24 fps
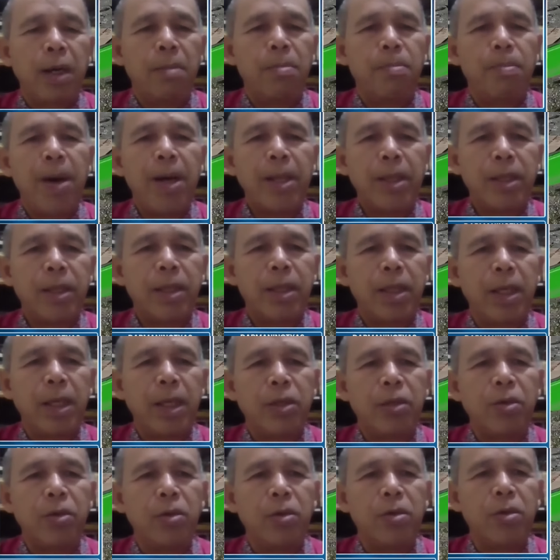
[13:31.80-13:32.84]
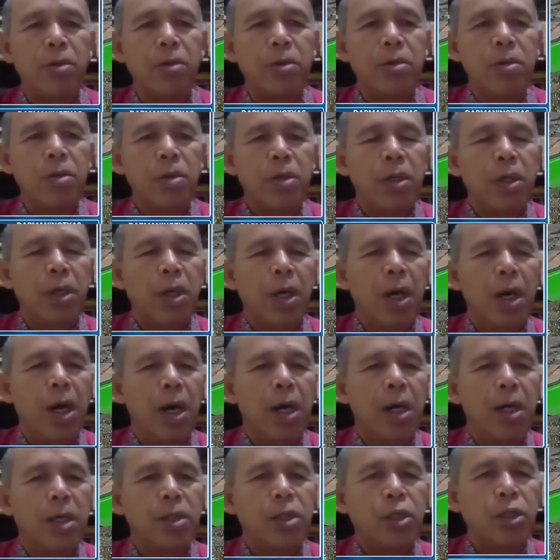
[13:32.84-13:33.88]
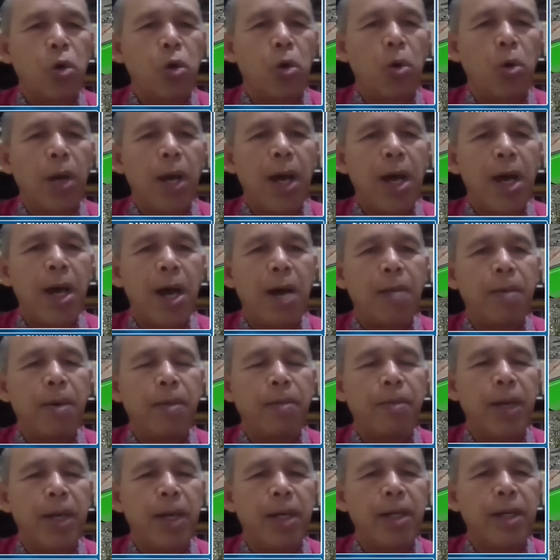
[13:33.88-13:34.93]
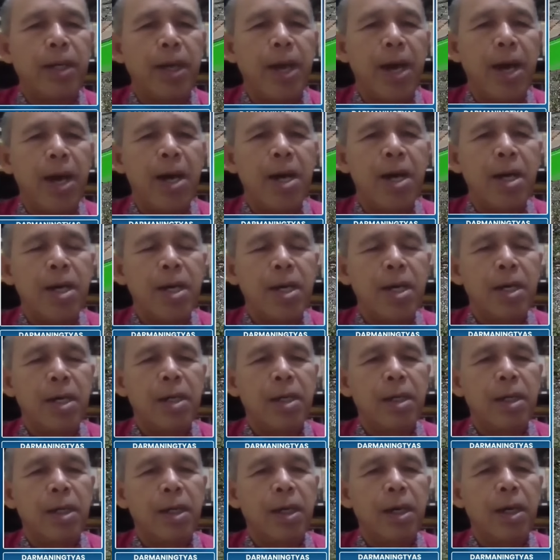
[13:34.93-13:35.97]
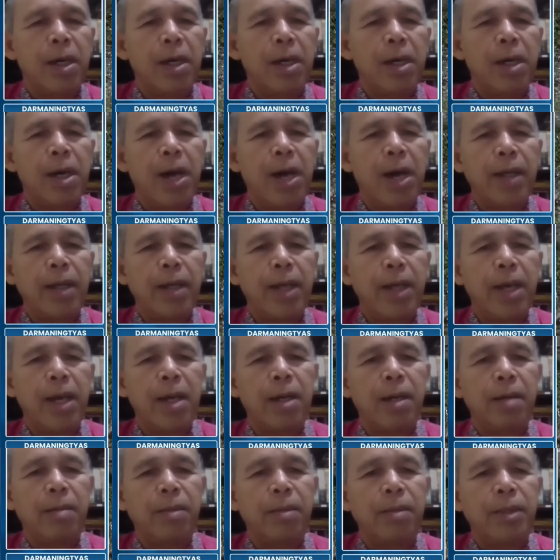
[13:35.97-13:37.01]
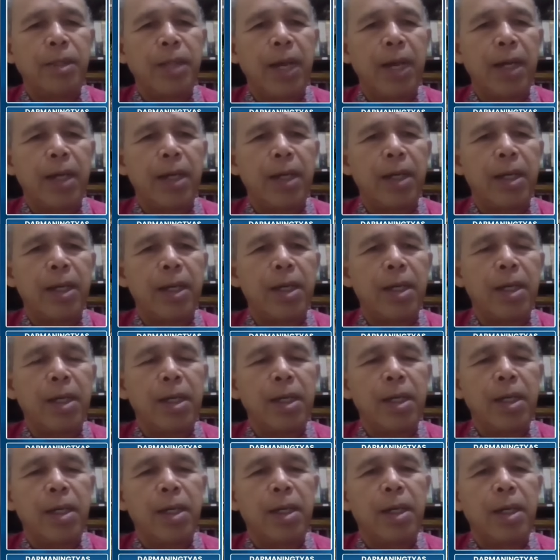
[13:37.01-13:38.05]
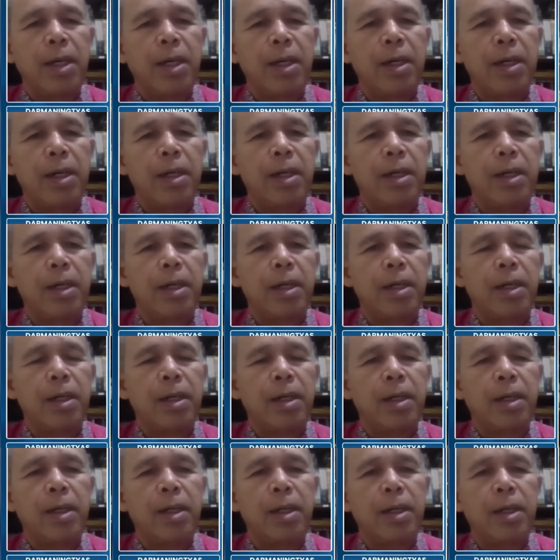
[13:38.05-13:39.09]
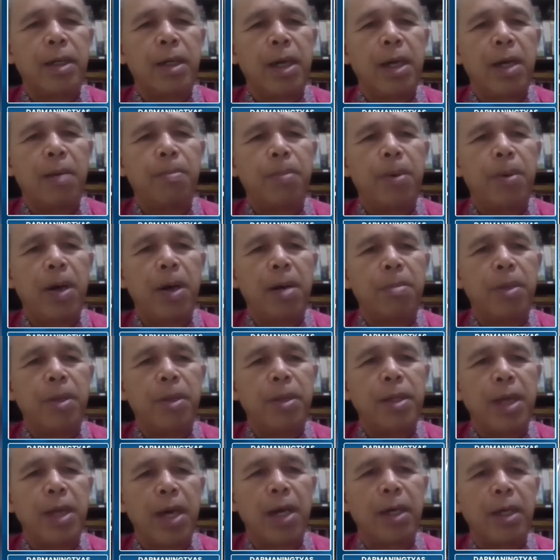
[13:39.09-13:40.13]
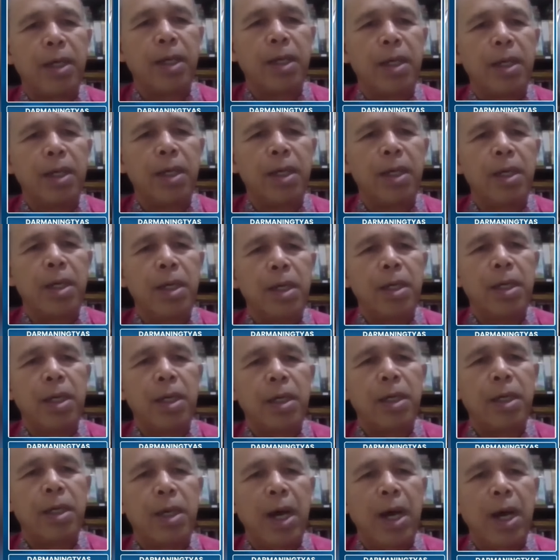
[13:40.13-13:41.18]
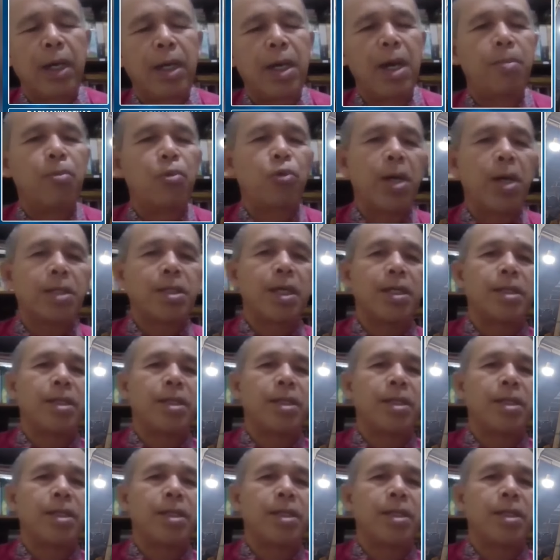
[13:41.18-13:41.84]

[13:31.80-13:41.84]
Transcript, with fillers: keempat tentu uh, sekolah apabila dia uh, hanya mencari uh, apa mencari harga murah